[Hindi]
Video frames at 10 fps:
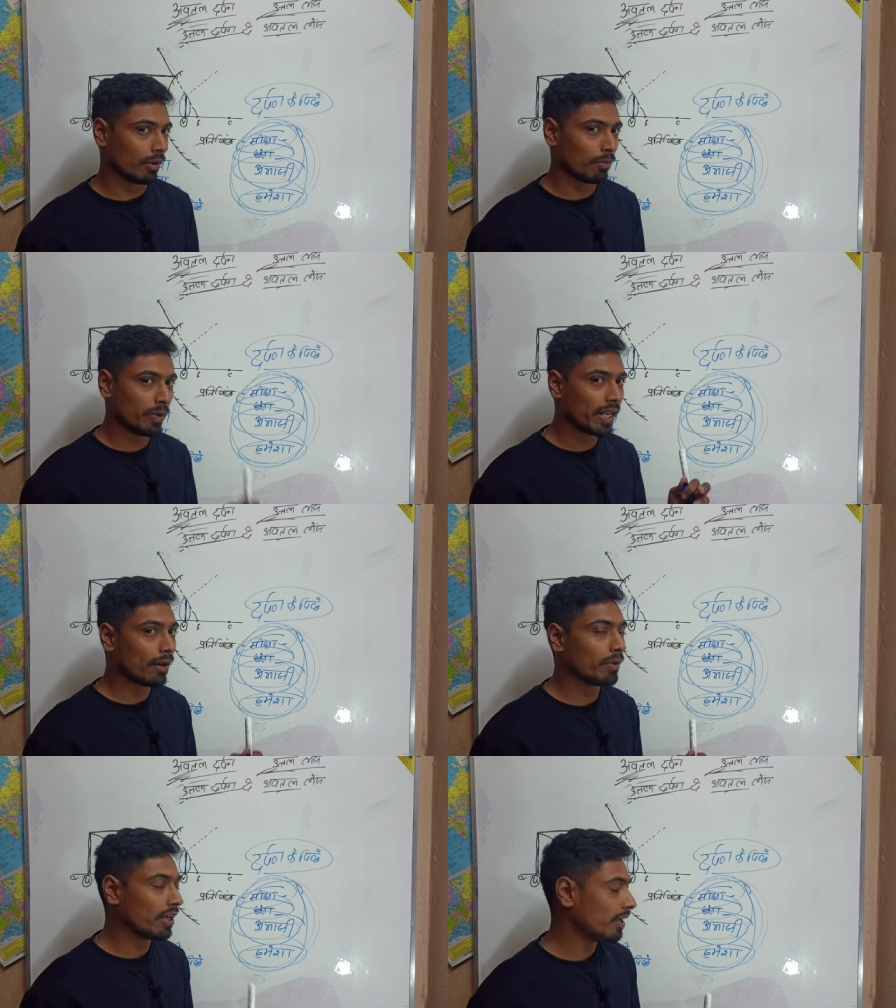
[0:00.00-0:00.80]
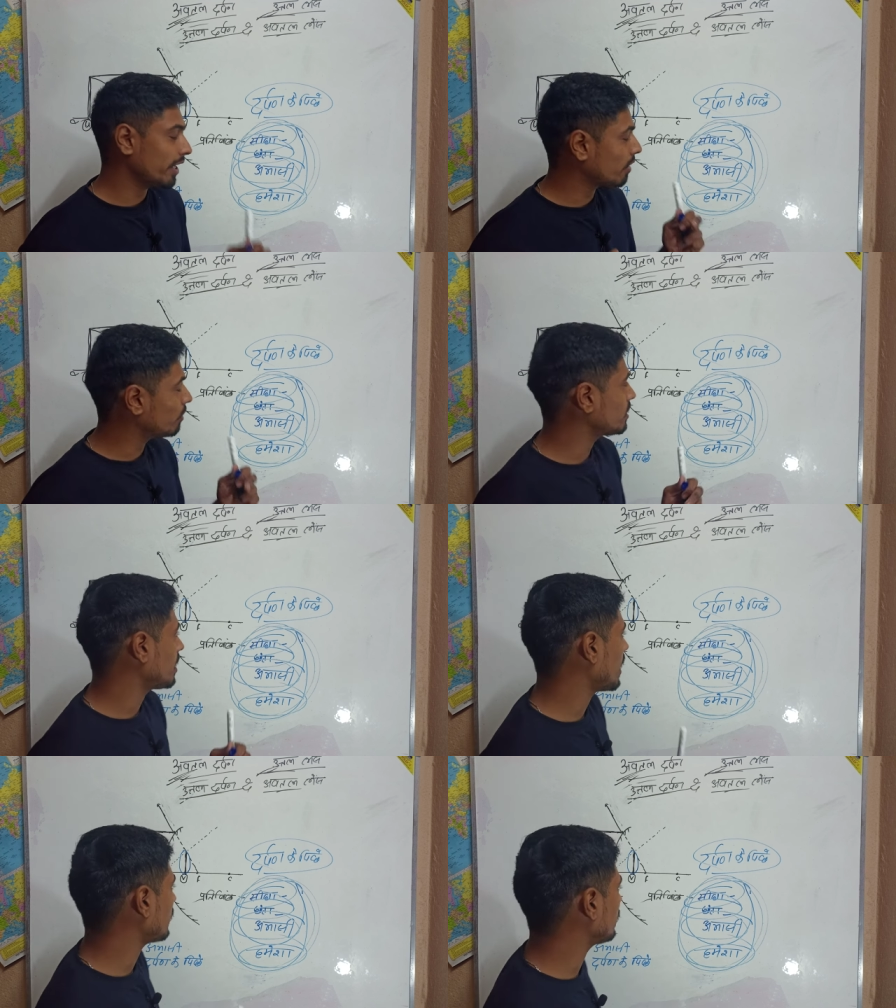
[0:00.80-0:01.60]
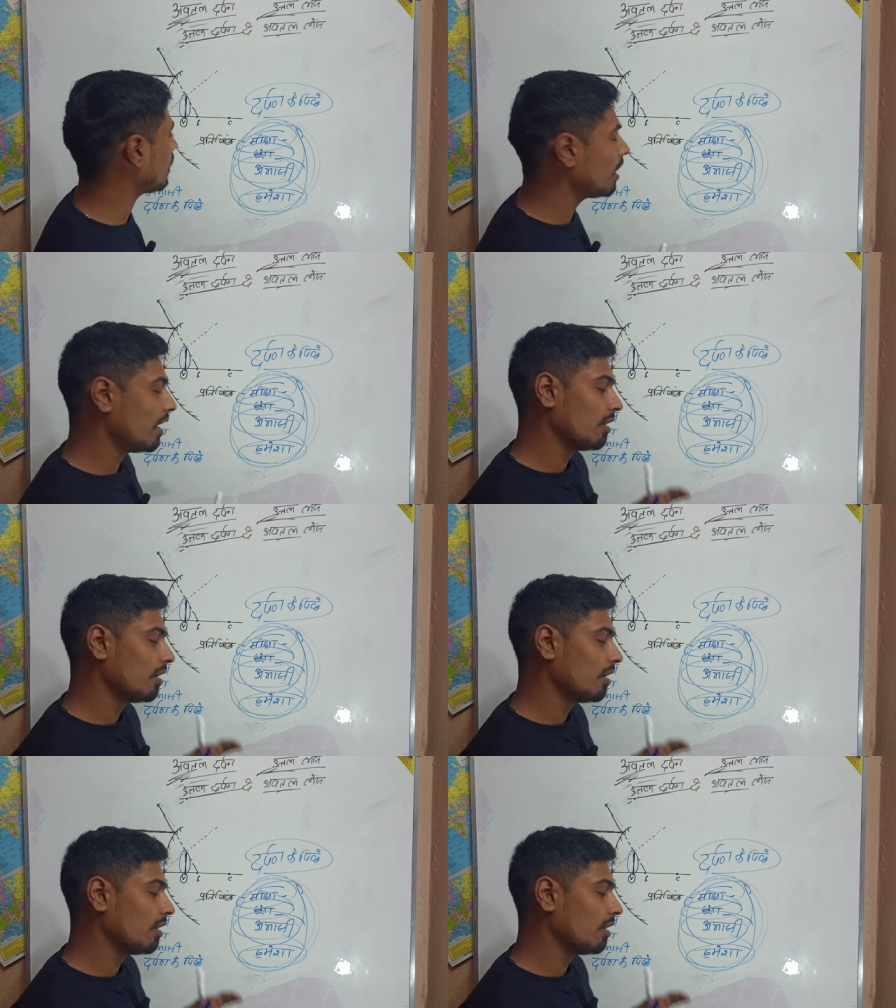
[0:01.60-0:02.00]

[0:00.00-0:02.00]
था मेरा में एक क्वेश्चन आया था